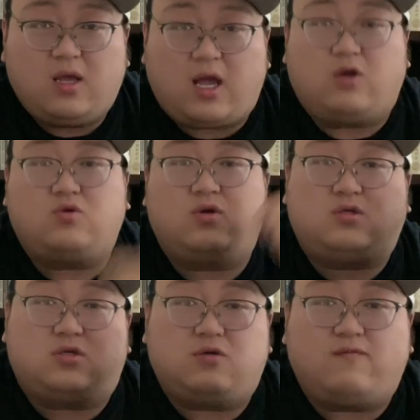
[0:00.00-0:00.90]
还是说
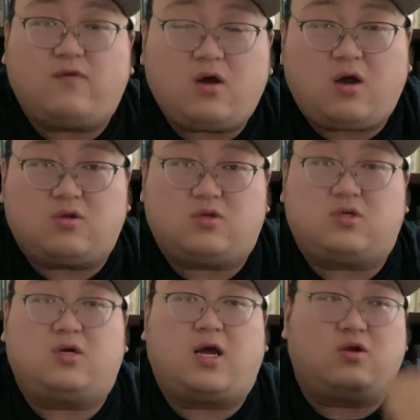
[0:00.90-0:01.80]
只是封号就
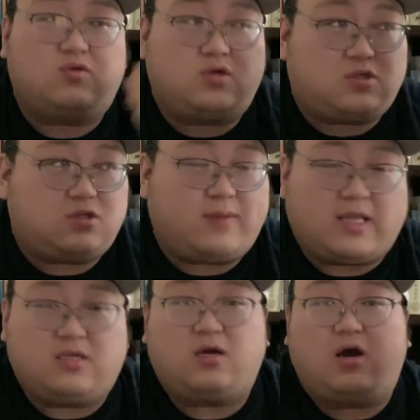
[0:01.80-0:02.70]
行了？还是说只是
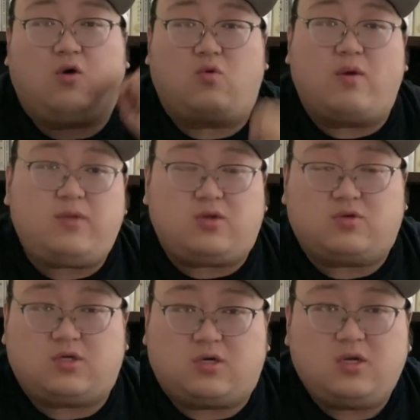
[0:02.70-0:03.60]
把他这个号关闭
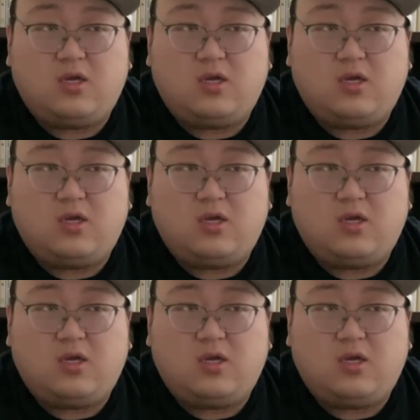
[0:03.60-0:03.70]
就行？